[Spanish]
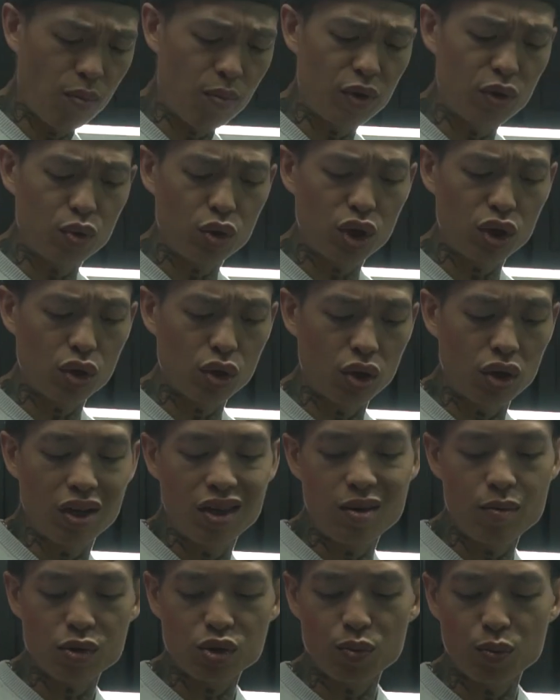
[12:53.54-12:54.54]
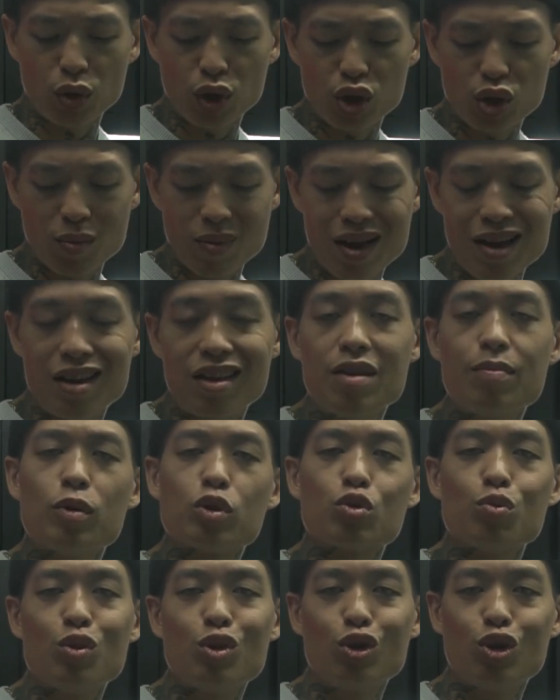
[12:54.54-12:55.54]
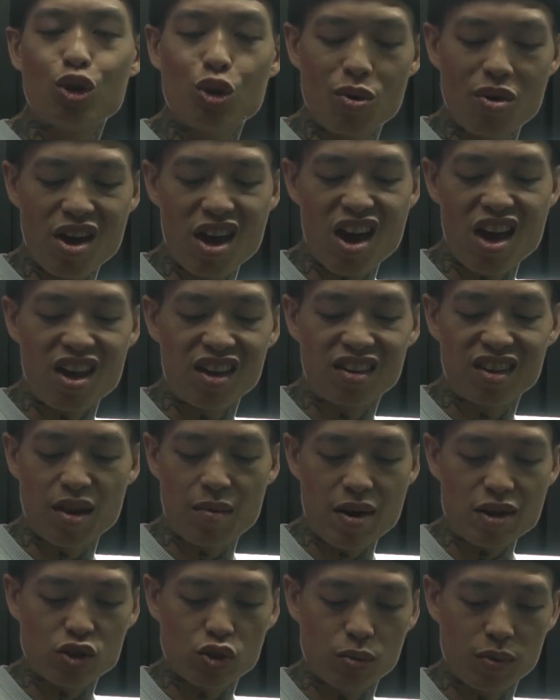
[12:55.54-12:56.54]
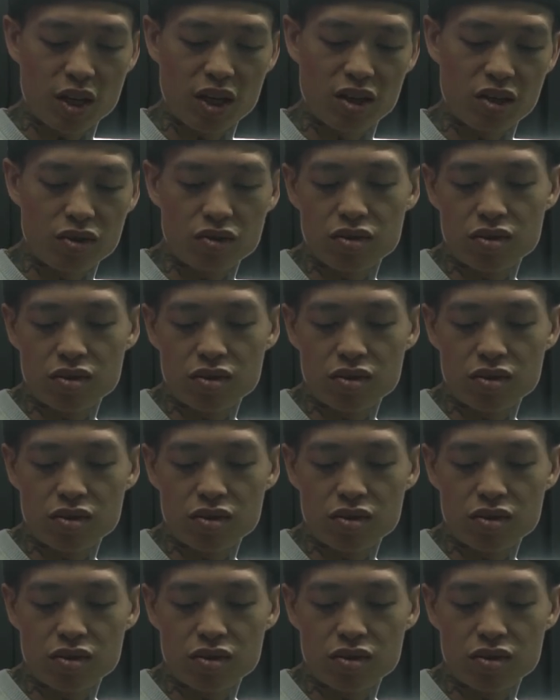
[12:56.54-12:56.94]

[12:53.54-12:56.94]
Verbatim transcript: Un minutito, le dimos un poquito más, le dimos un minuto y veinte más o menos.